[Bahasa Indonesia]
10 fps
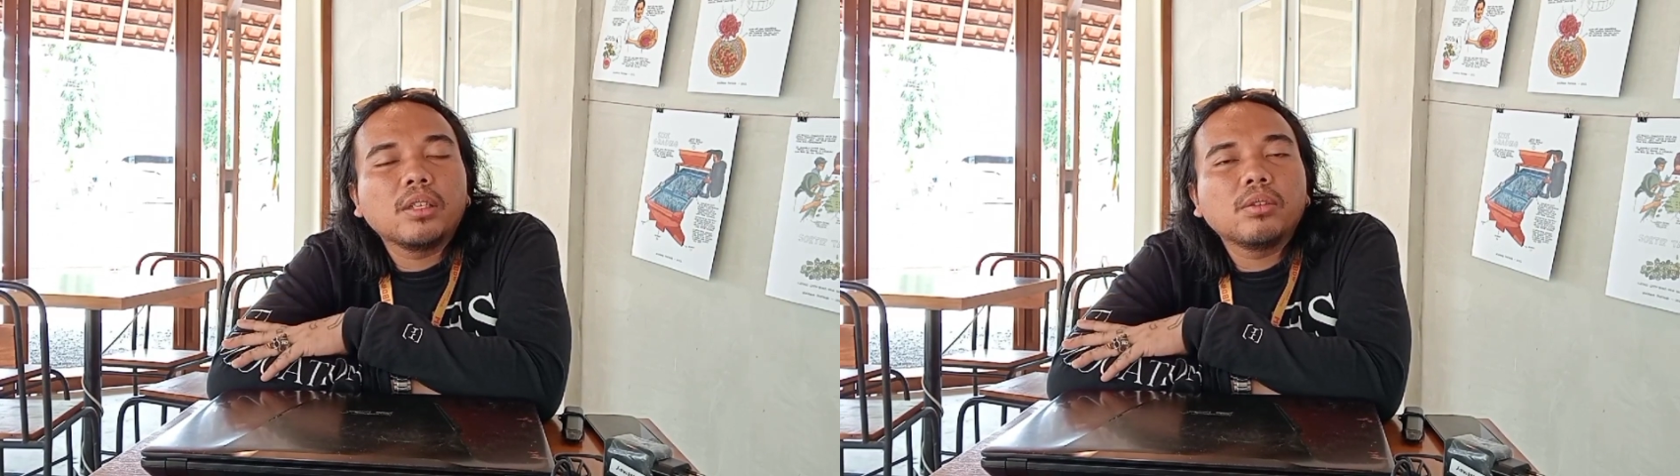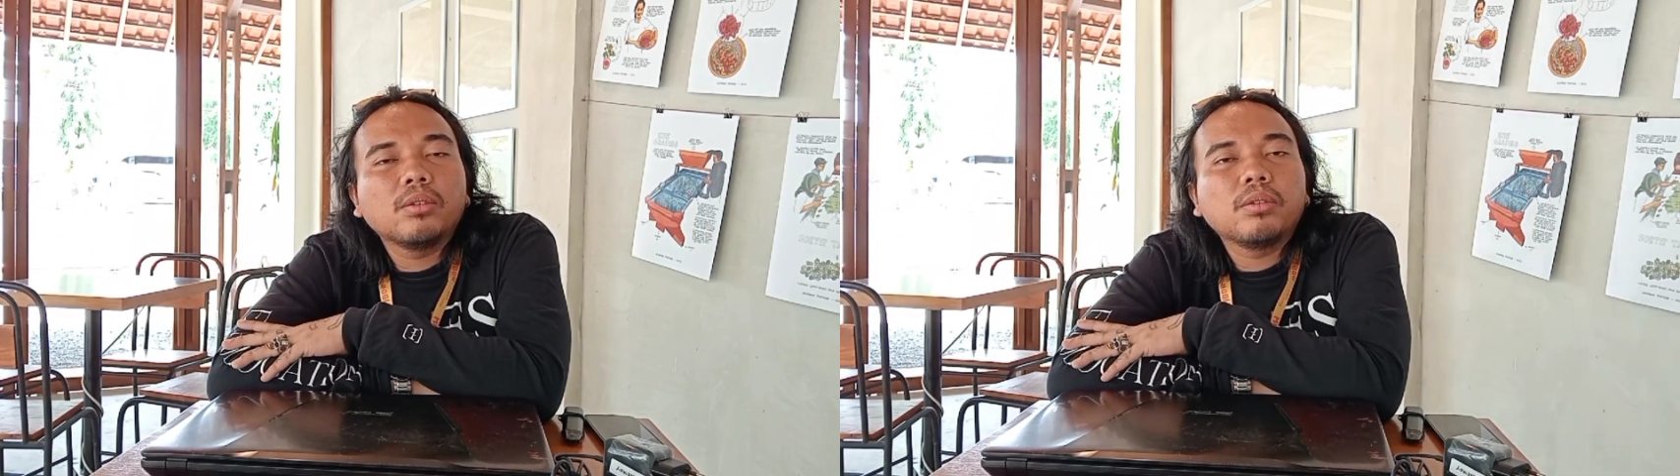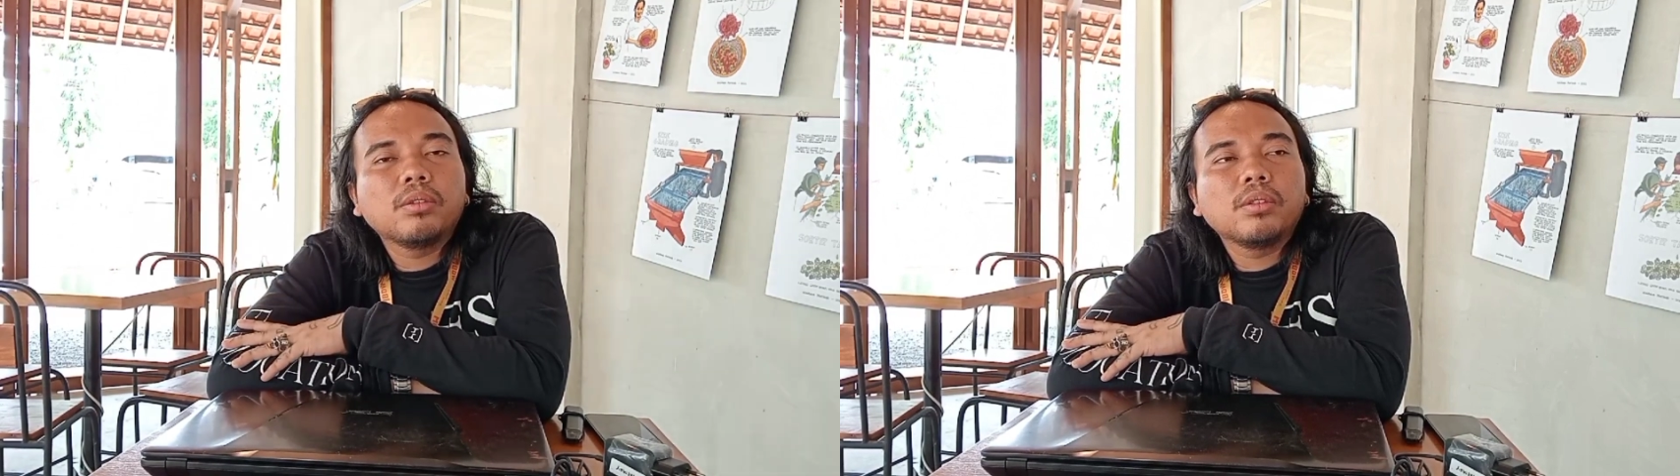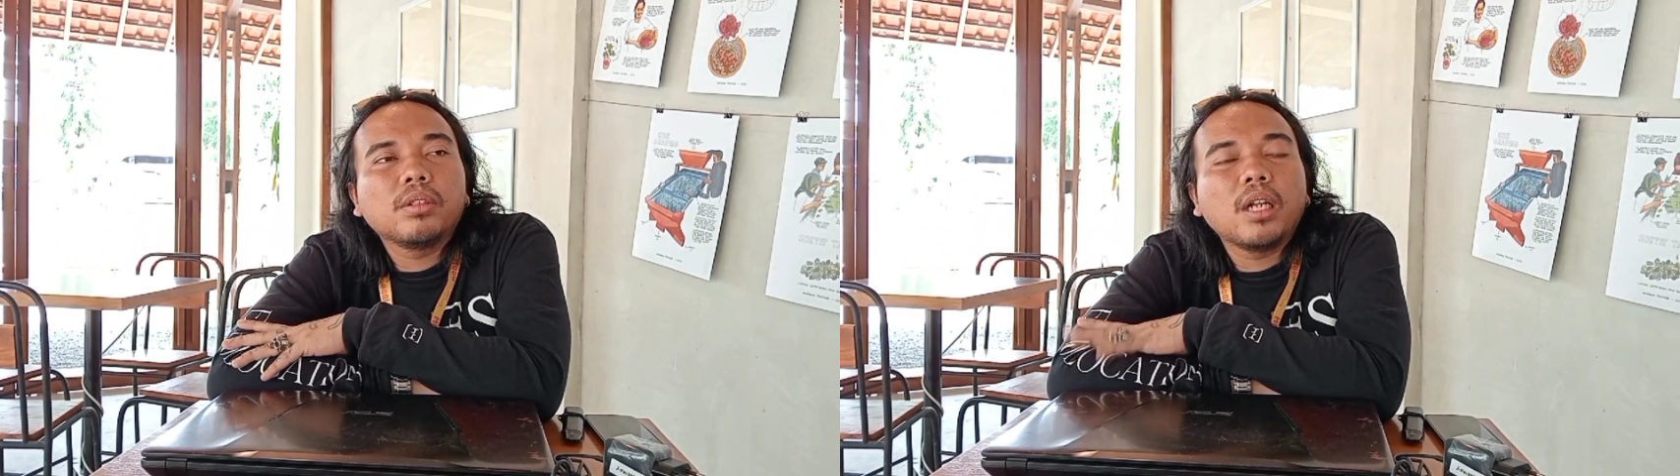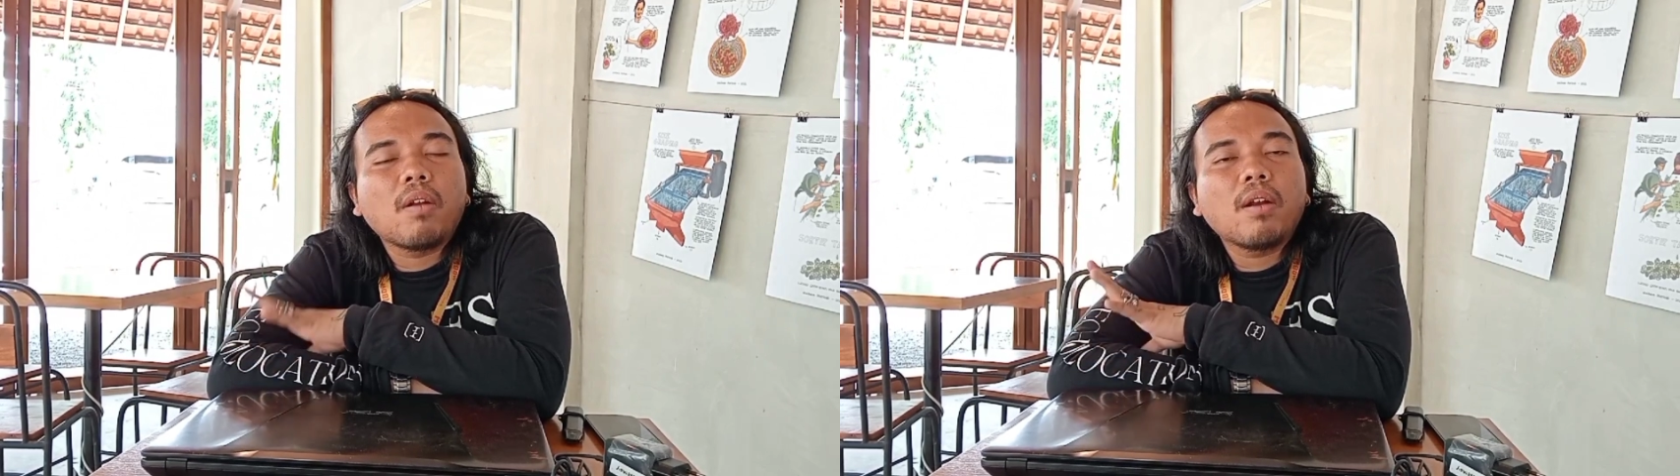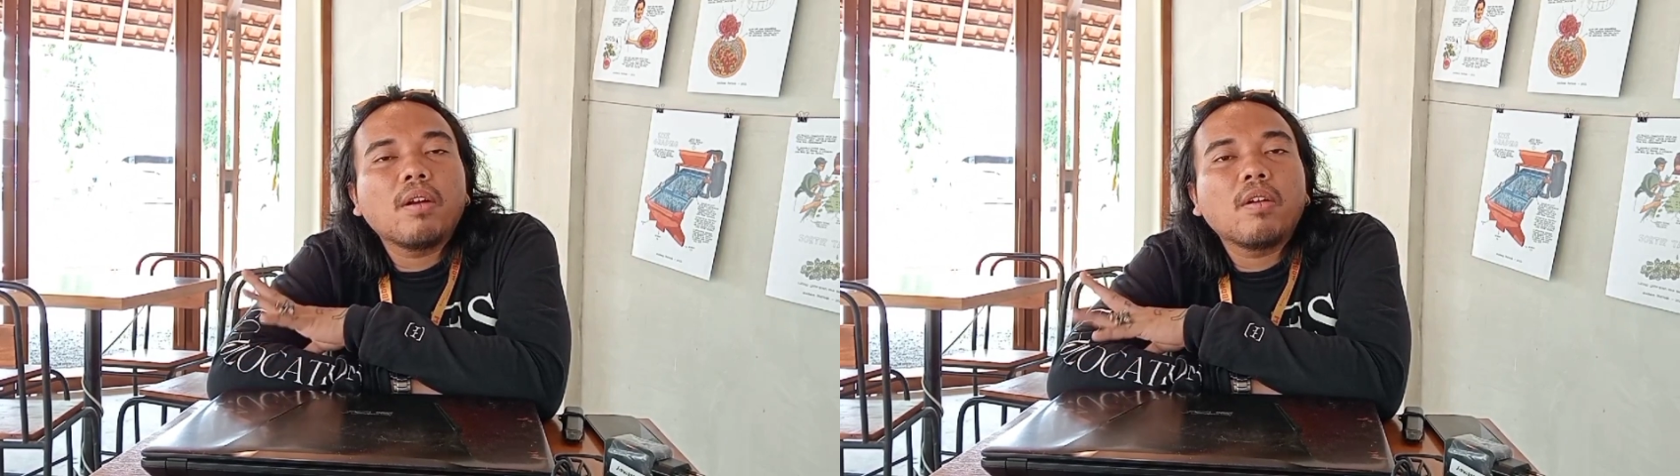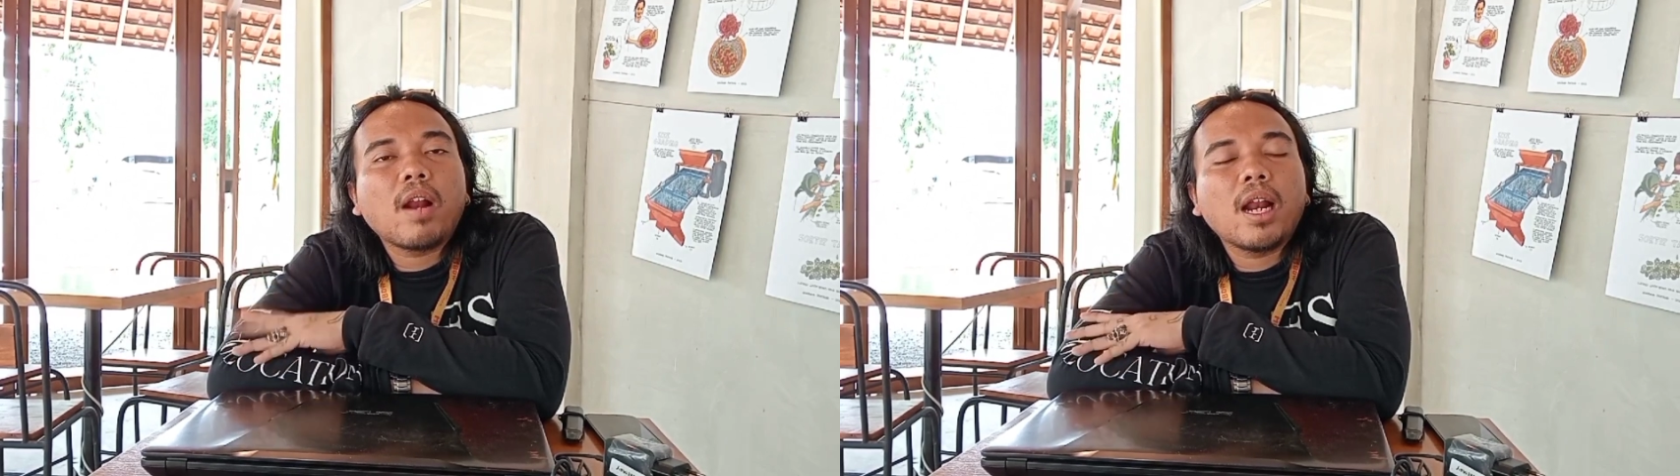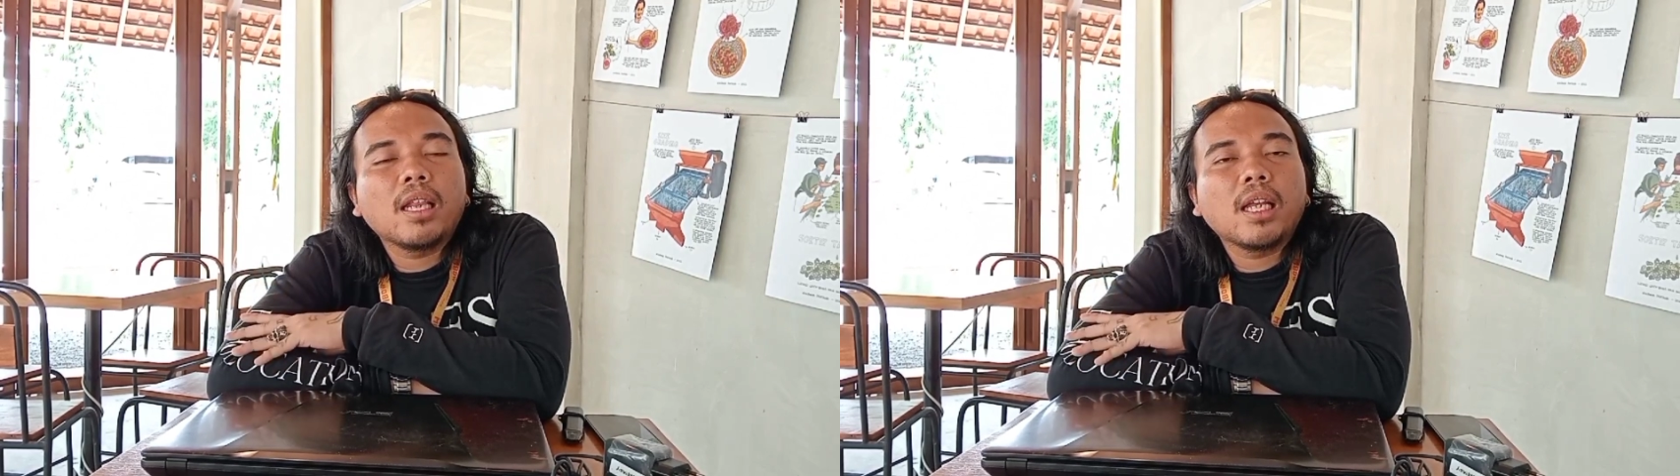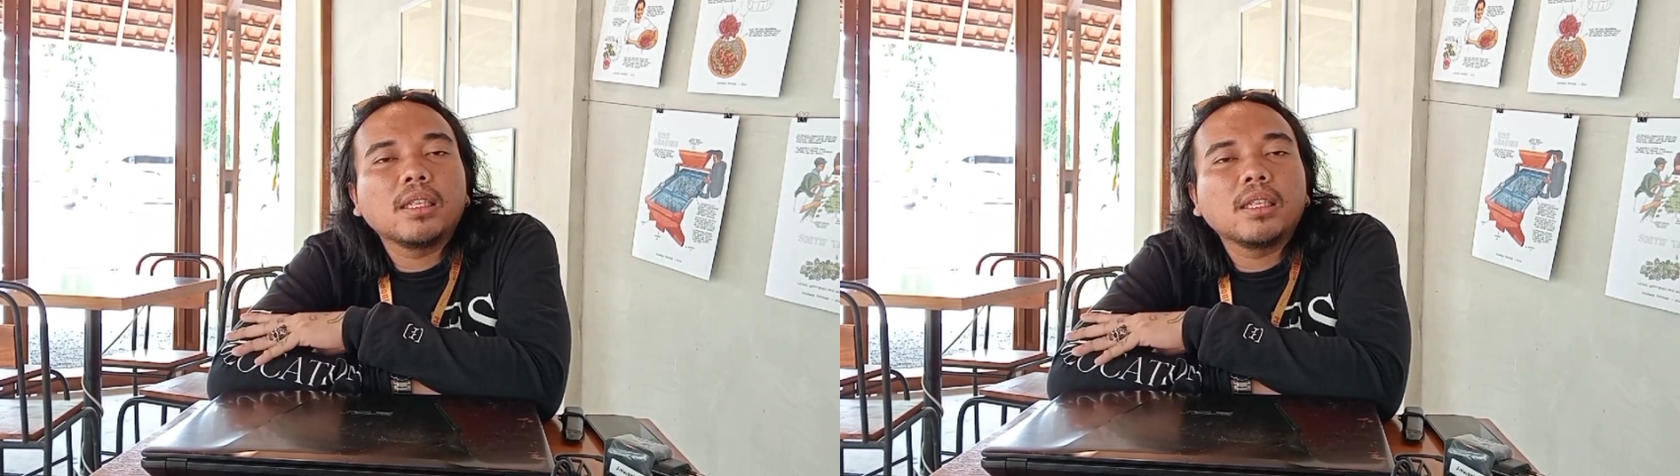itu dilakukan oleh Kanada.